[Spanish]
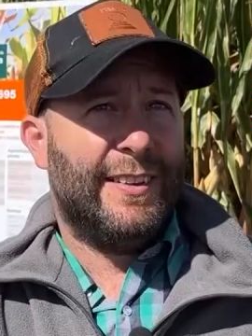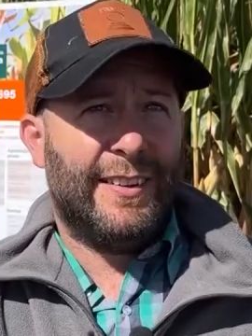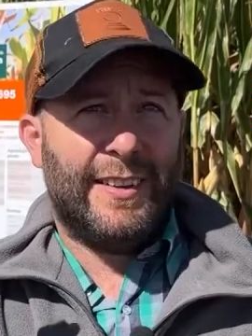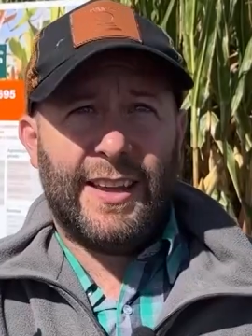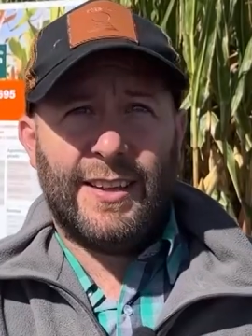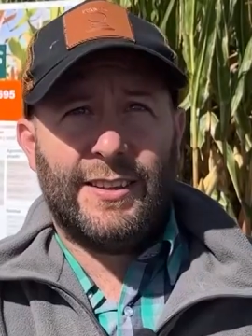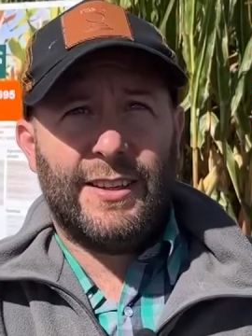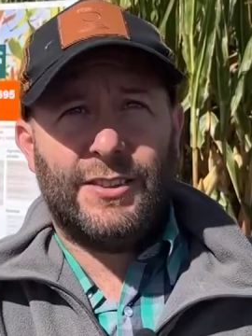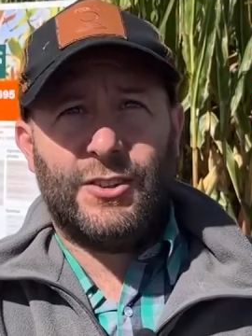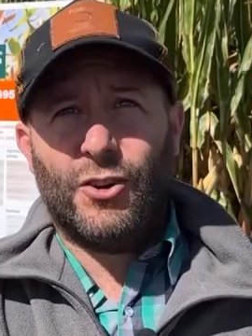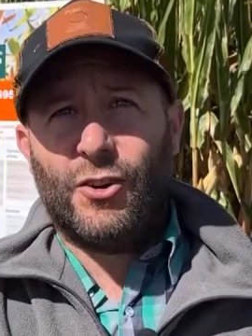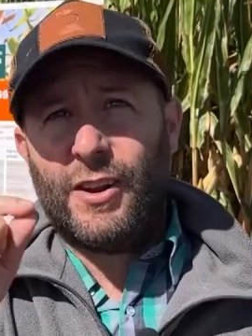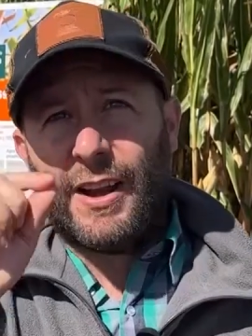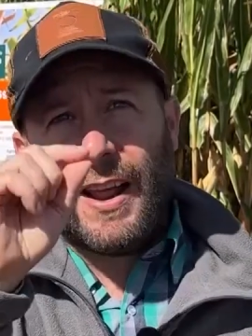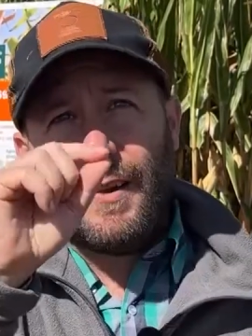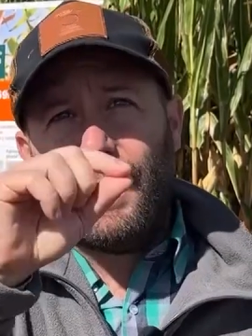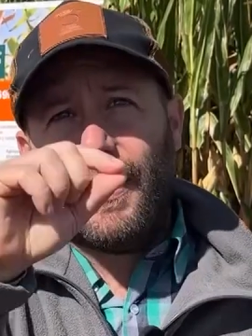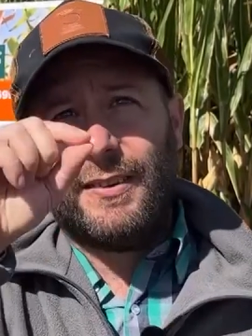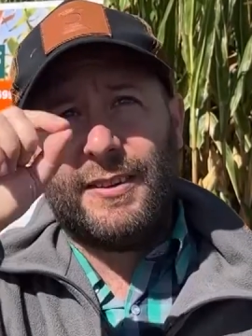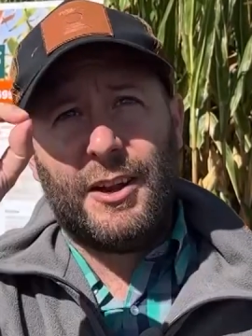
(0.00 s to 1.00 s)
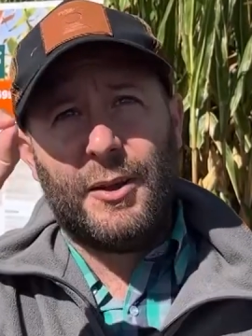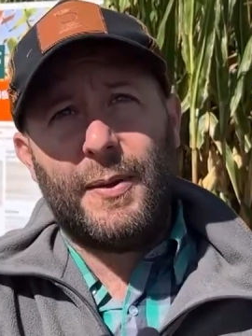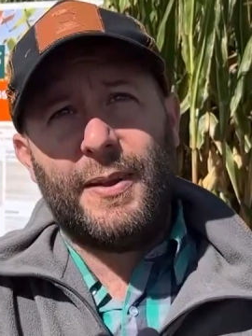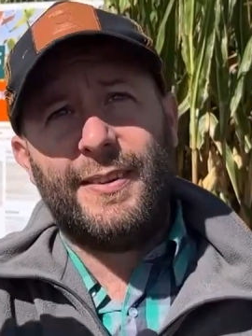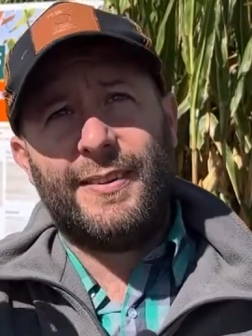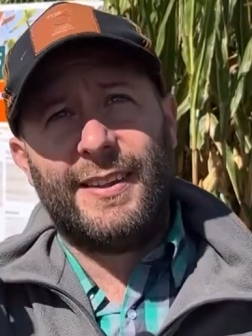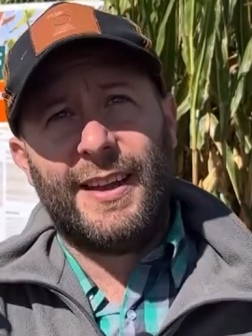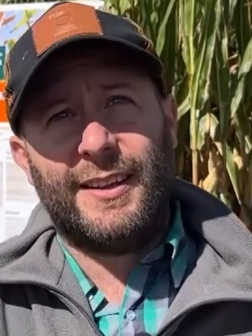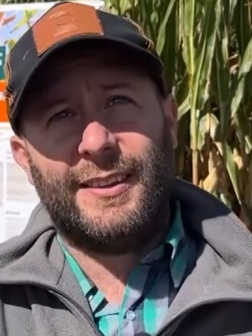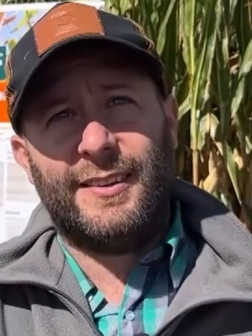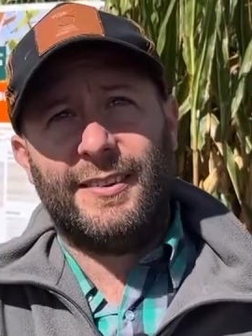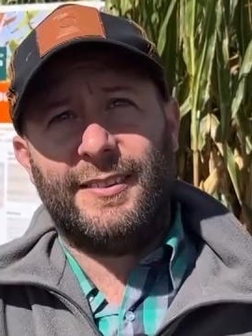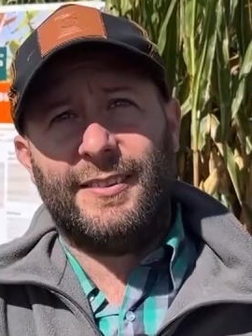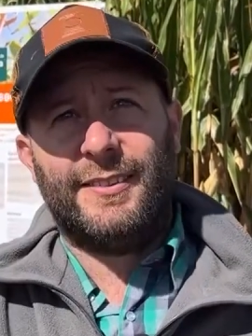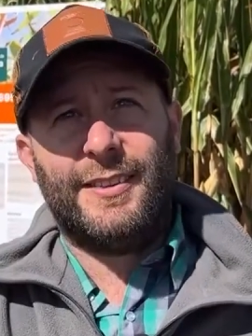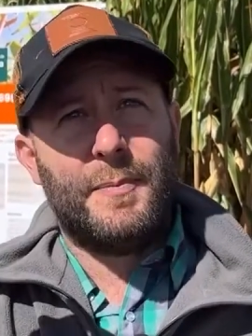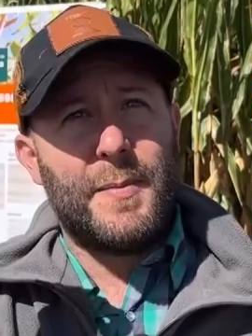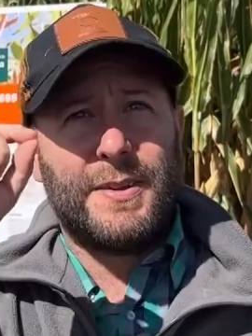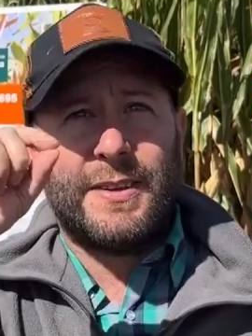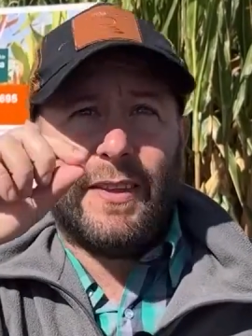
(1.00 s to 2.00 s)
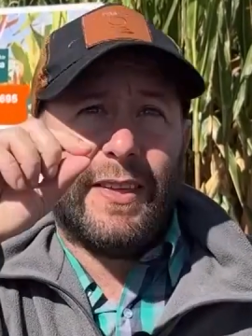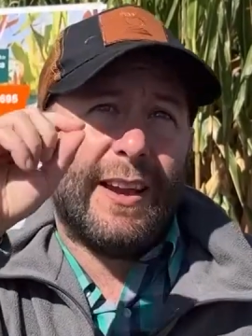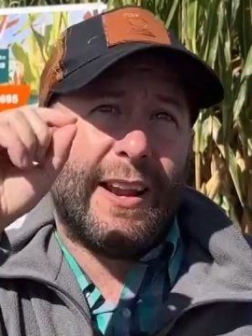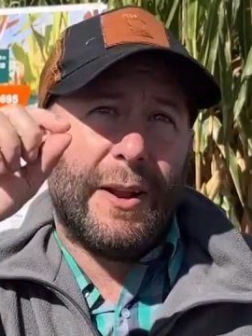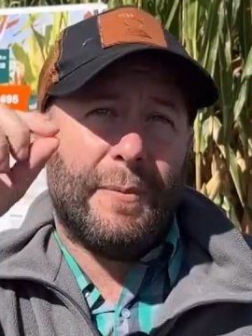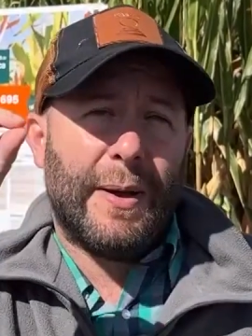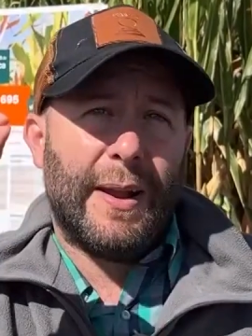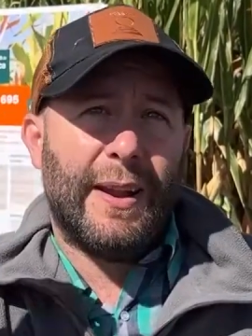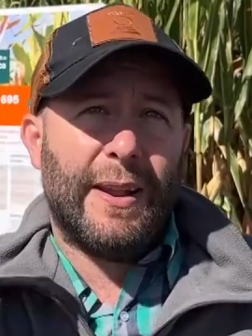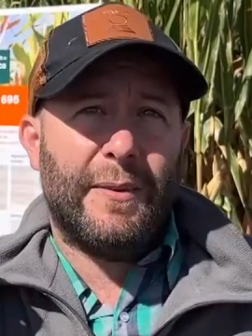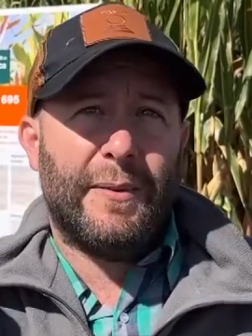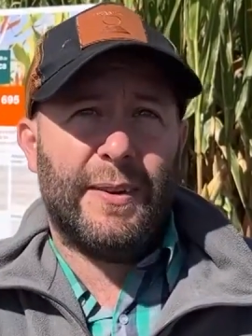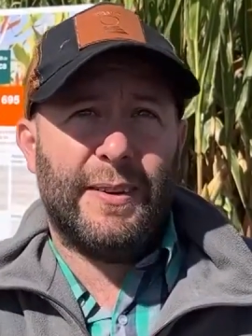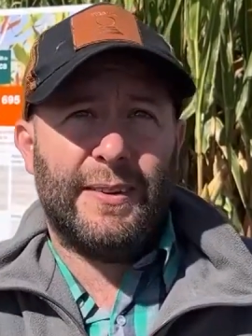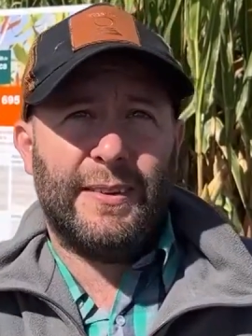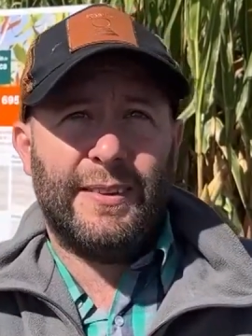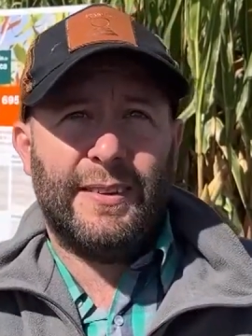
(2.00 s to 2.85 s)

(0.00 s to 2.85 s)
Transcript: es eso, KLEIMAS Leven SAT, semillas de Claimas Leven.